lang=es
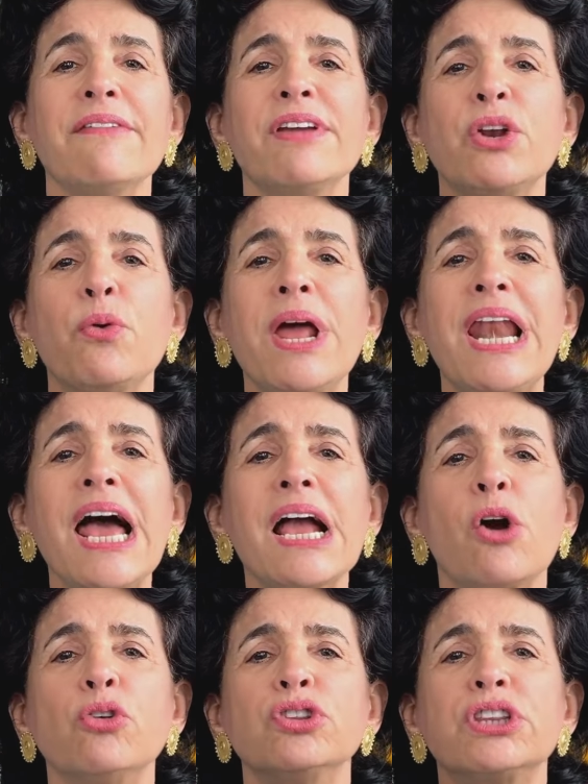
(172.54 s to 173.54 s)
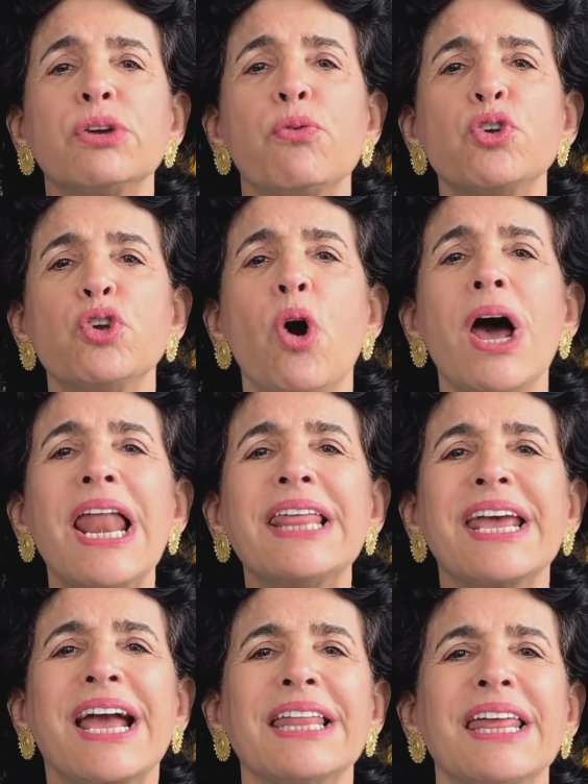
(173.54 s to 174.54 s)
viruela contribuyó a la
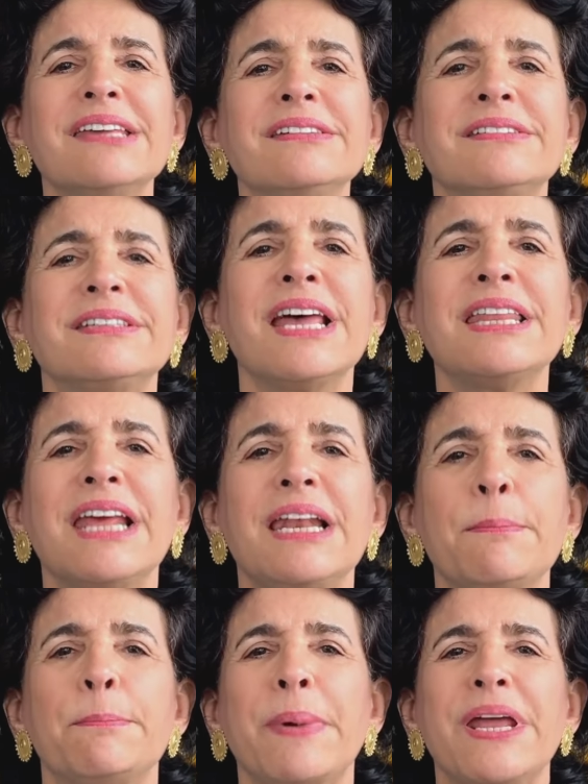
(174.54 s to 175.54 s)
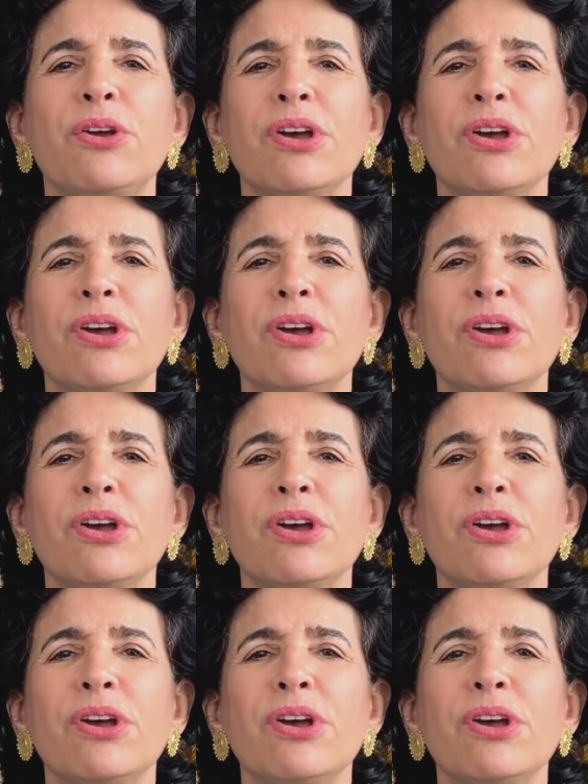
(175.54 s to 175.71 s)
decadencia del imperio